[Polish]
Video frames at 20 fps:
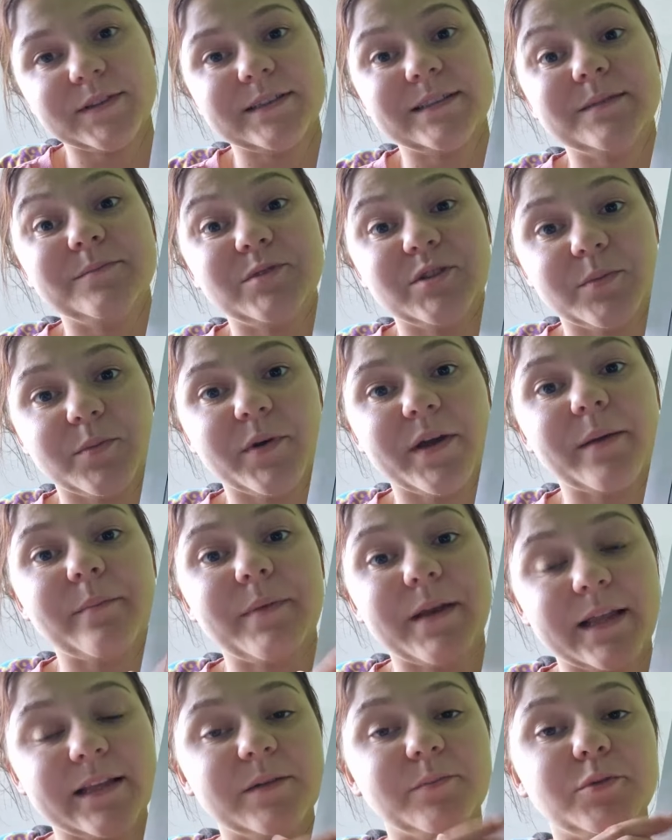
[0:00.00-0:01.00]
Poza tym te moje
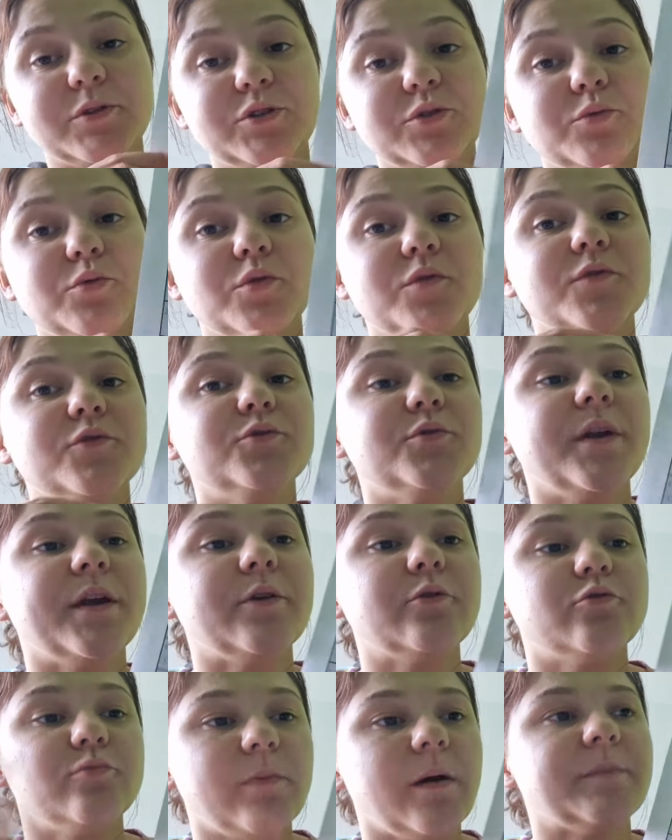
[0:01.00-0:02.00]
plany posiłków,
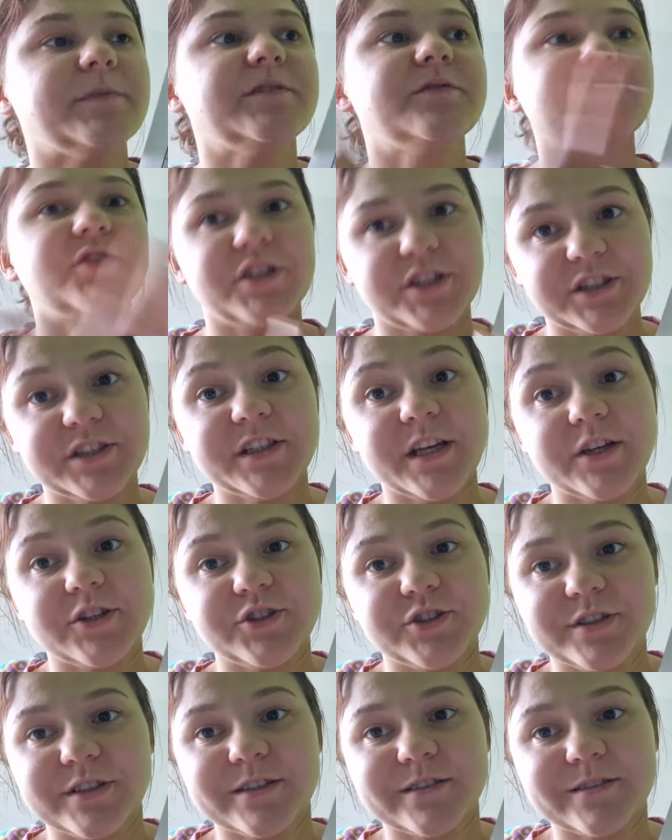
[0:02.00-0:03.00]
które już mam z
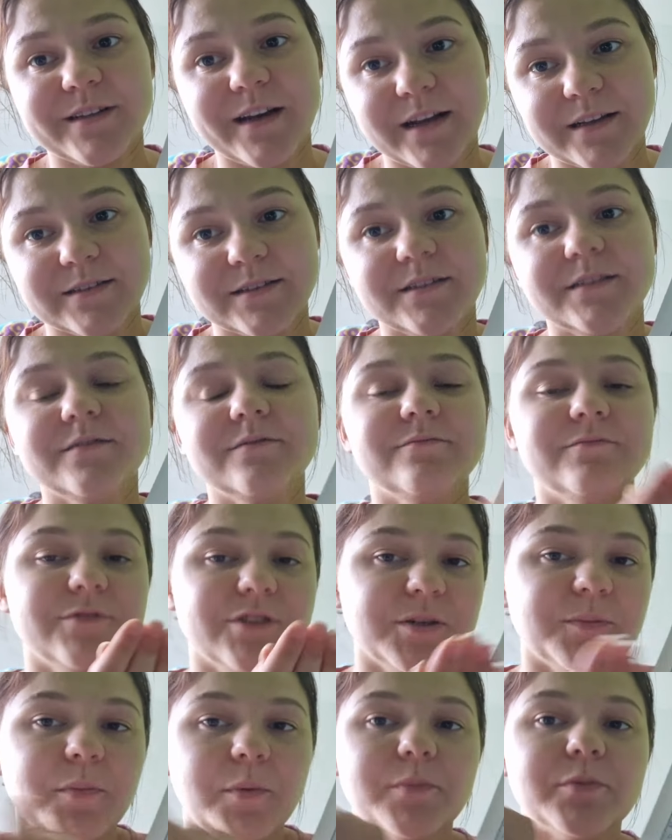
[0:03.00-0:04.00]
wcześniejszych razy,
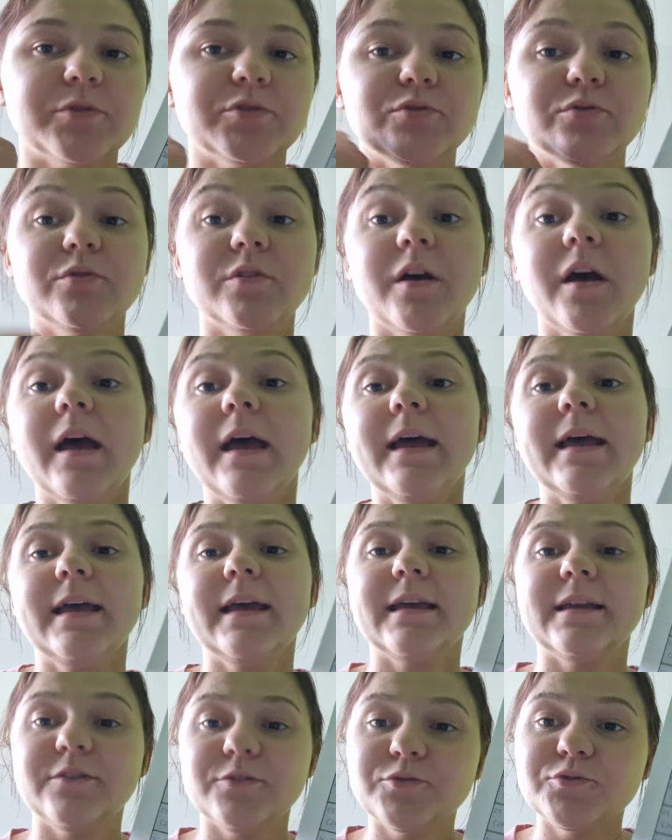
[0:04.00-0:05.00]
czyli po prostu na
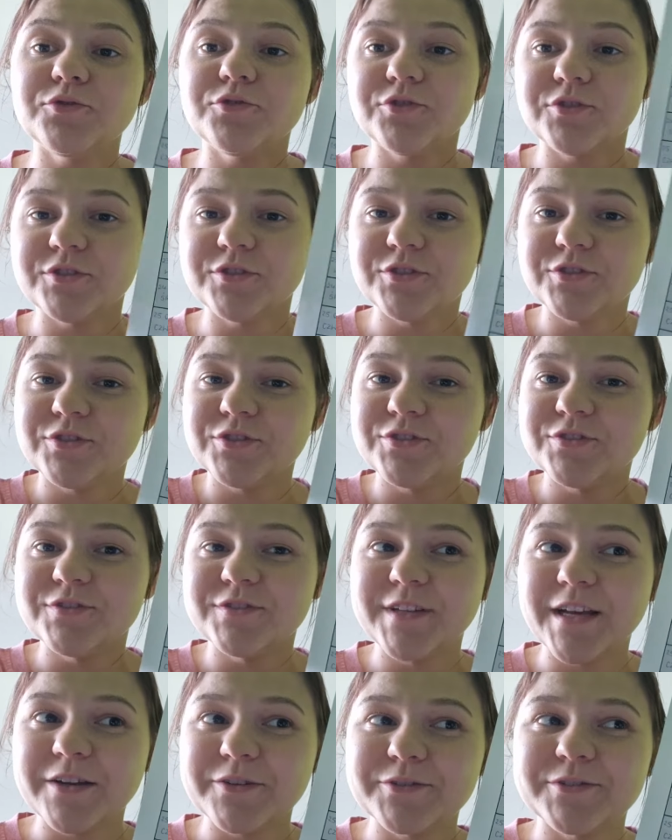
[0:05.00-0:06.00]
już e,
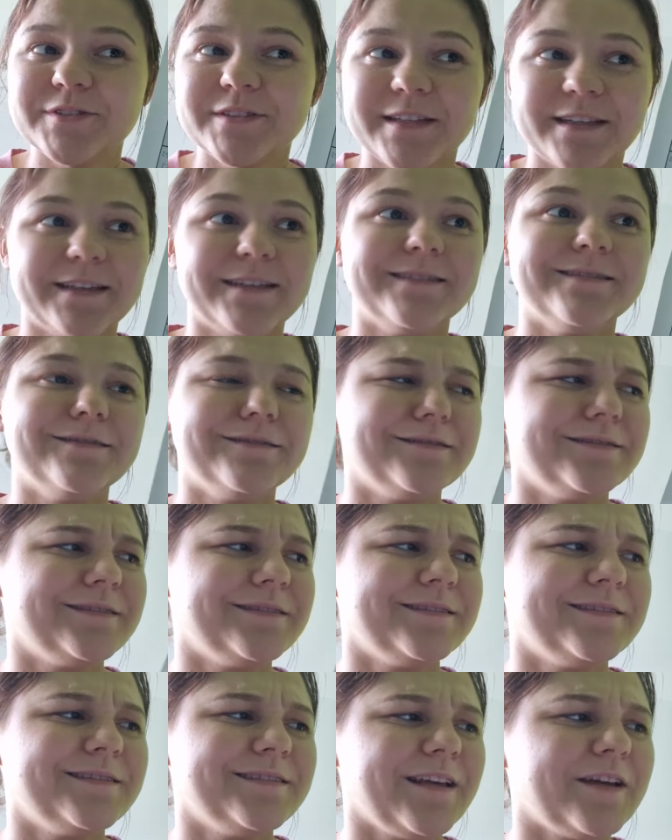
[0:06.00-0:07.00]
jakoś te, e,
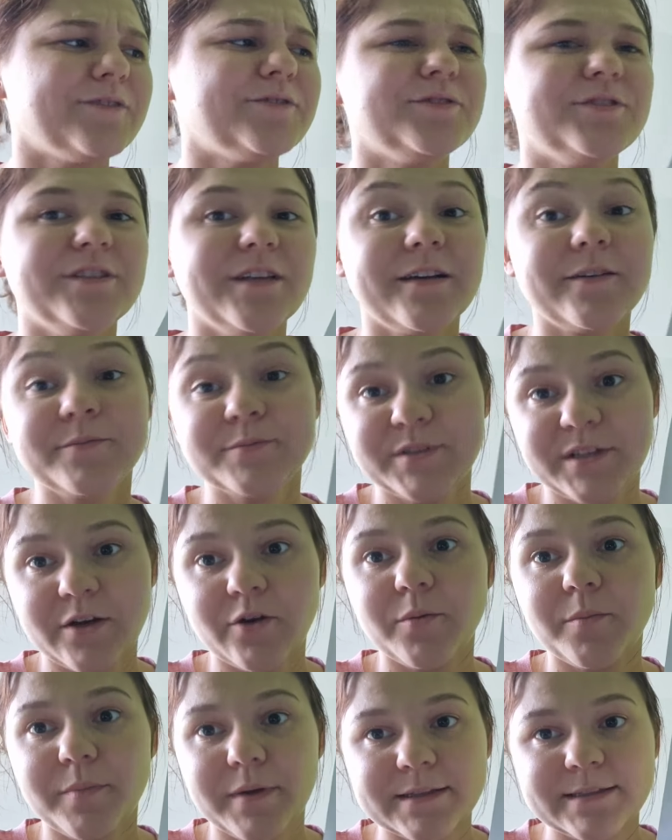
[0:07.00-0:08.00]
jakoś, jakąś
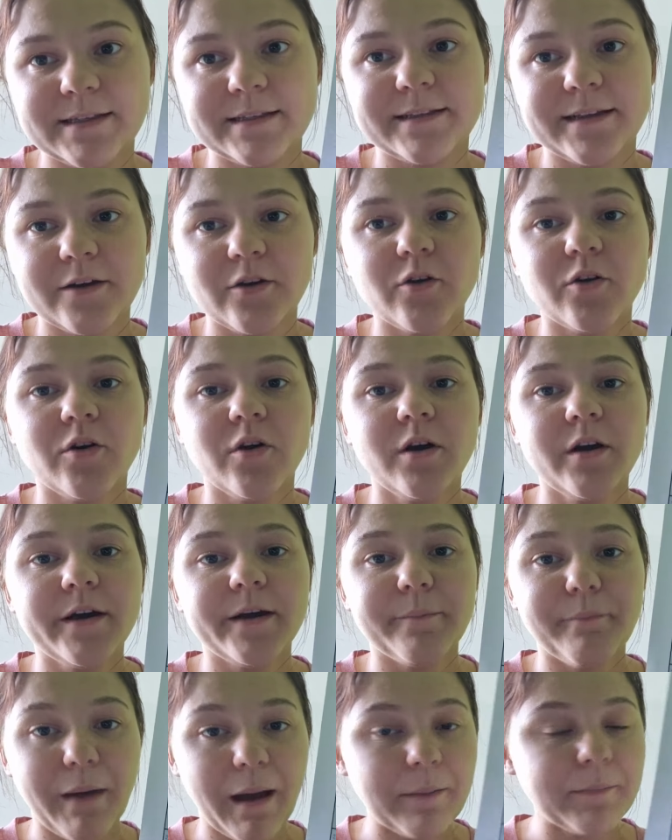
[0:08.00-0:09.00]
taką bazę tego
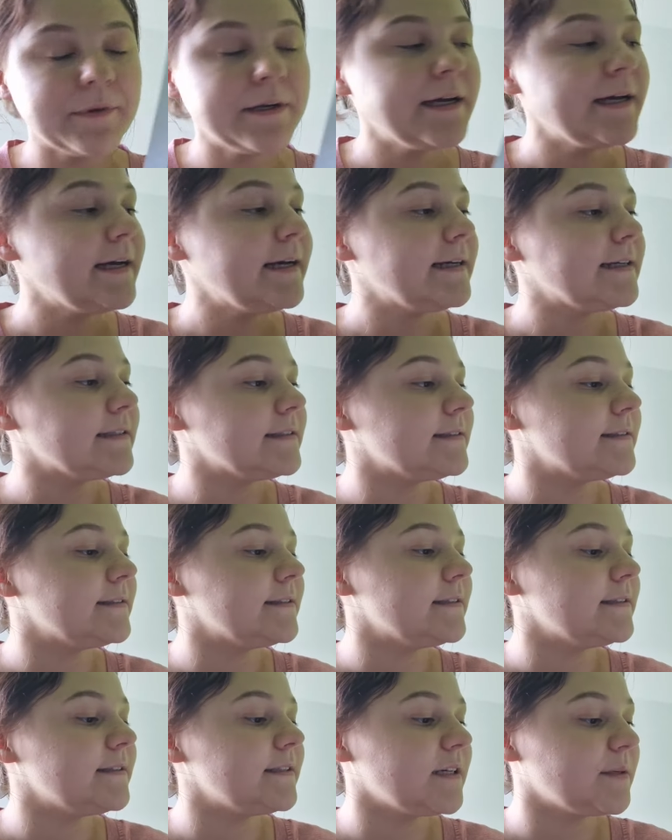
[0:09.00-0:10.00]
mam
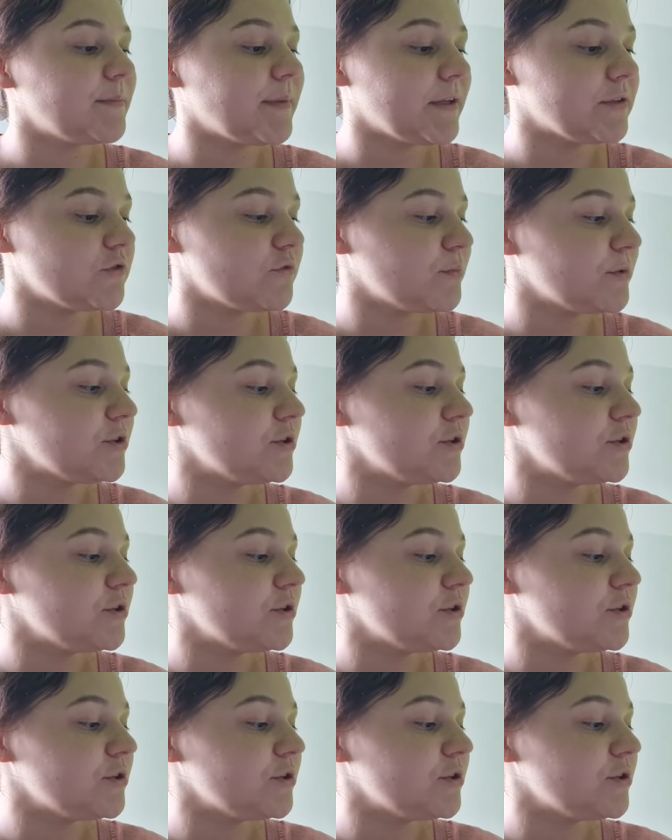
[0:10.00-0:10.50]
z tych planów